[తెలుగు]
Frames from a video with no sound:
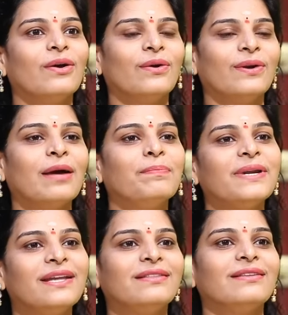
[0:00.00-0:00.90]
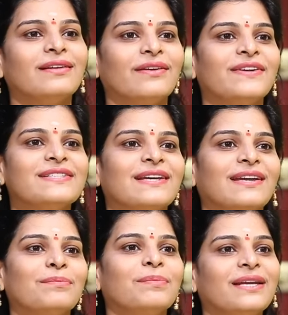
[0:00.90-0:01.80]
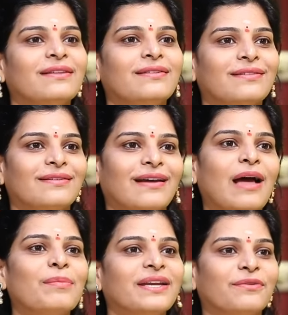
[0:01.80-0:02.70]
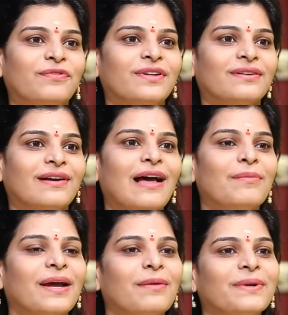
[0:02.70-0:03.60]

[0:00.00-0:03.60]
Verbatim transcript: uh, నా బ్రీత్ ఎవ్రీ సెకండ్ బ్రీత్ ఆమె గిఫ్ట్ ఆమె hmm.